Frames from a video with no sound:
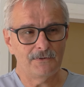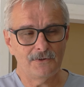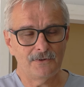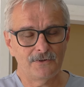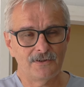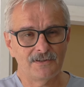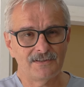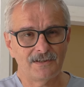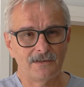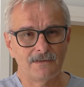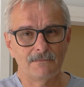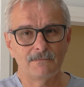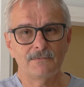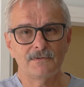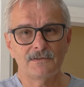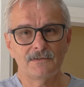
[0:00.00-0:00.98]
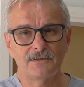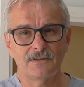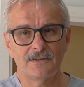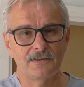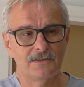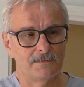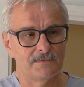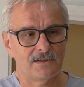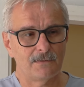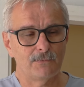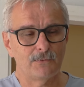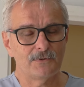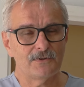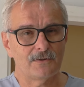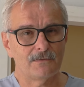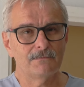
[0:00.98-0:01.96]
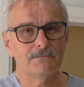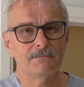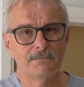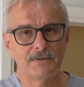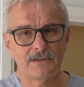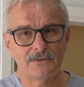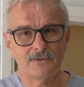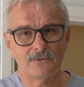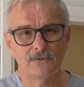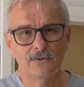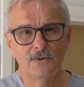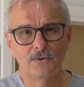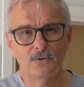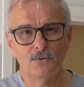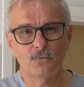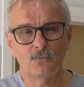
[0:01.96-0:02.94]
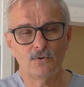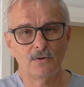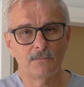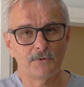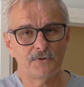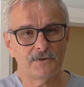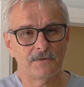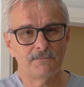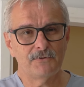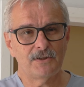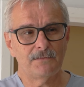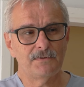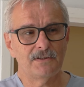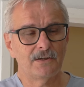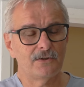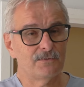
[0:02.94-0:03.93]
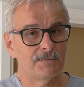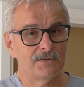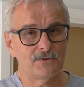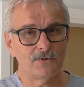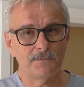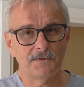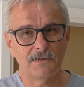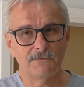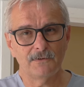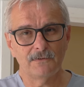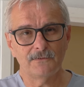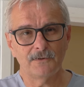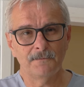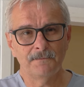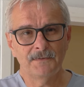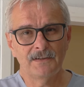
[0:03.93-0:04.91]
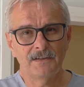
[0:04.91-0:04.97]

Ciśnienie jest takim skrytym zabójcą, bardzo długo może przebiegać bezobjawowo,